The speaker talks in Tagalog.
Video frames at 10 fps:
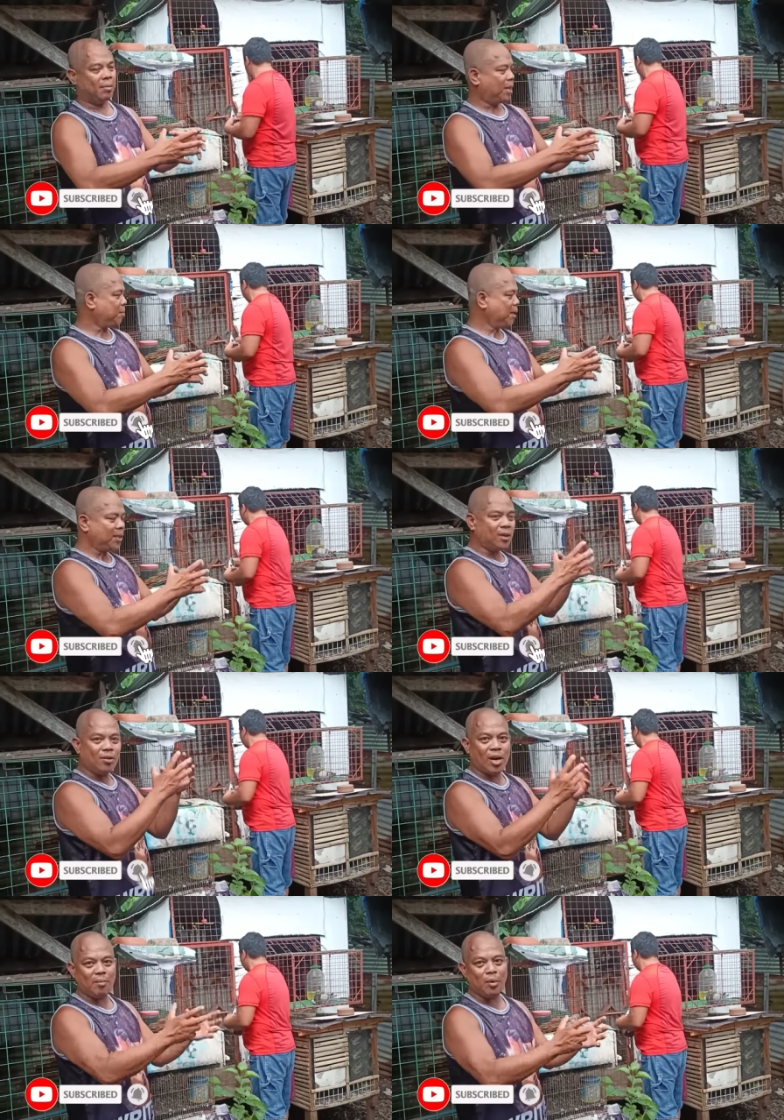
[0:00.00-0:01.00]
Para pagdating
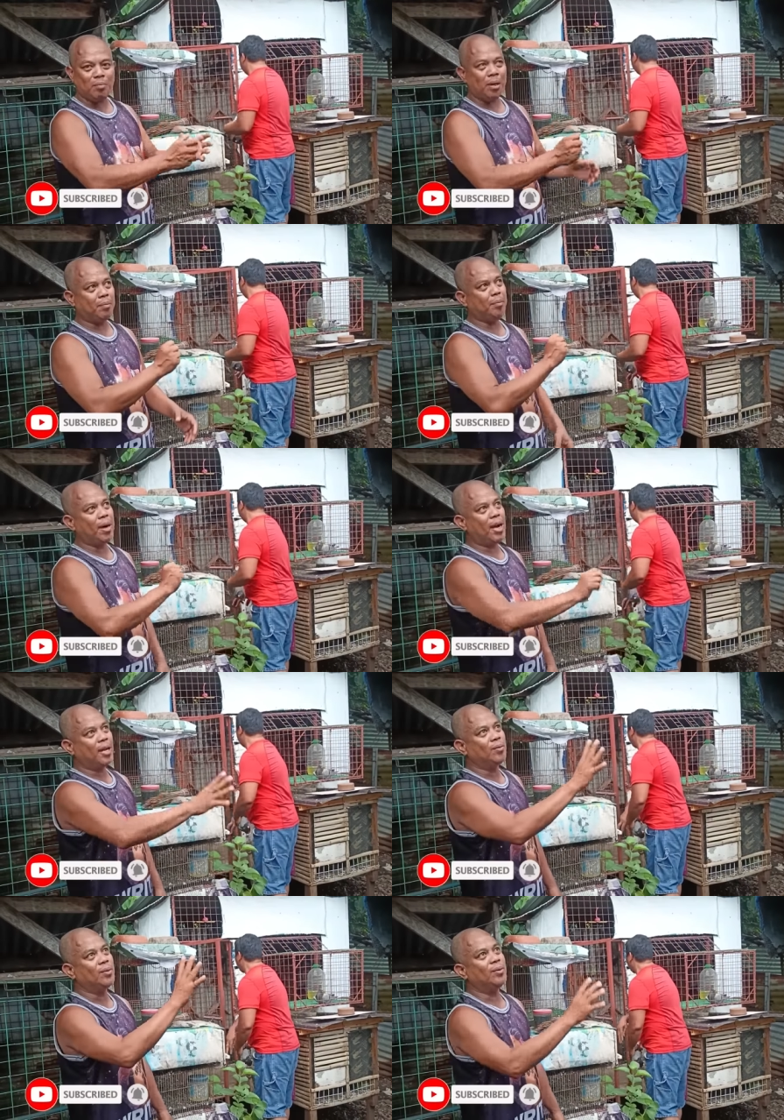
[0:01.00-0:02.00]
ng hapon,
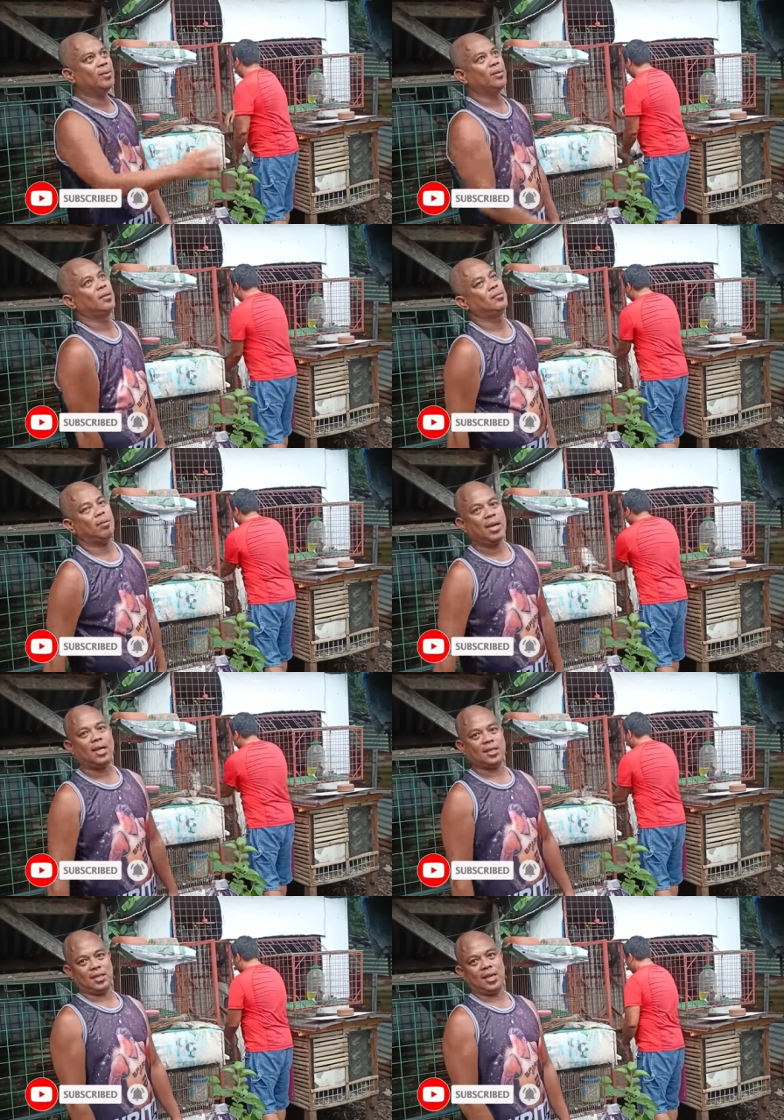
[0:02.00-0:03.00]
pagpapakain mo,
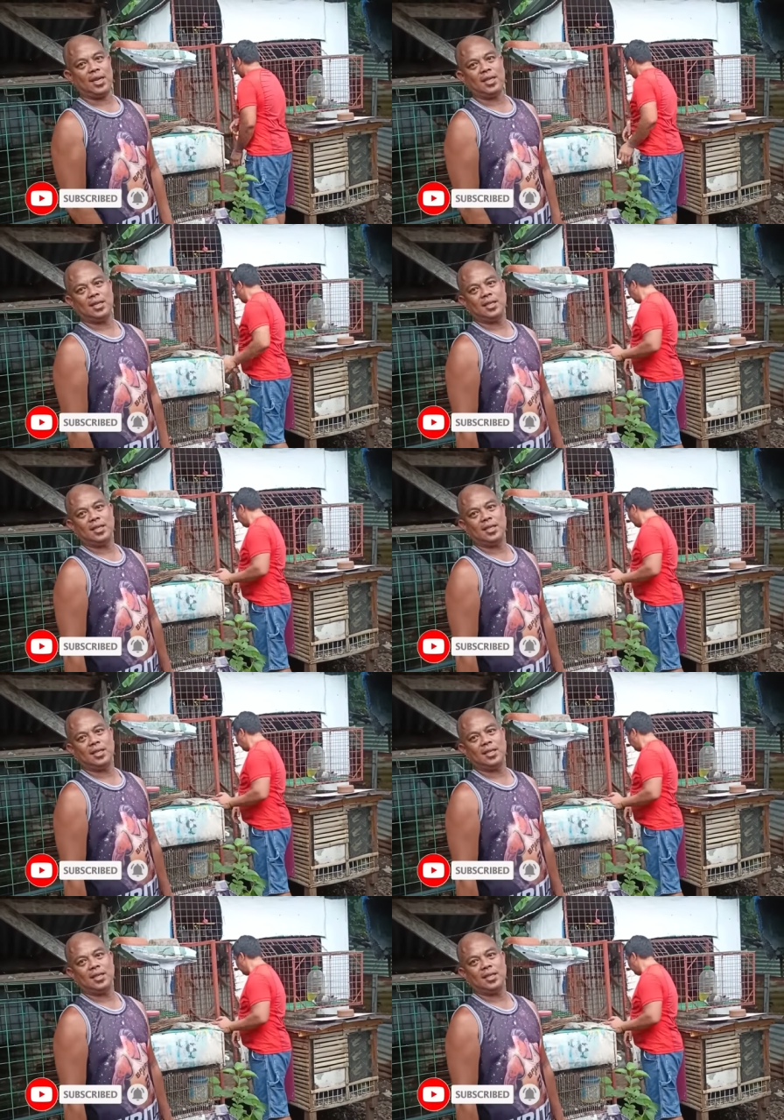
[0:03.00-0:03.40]
malakas na sila.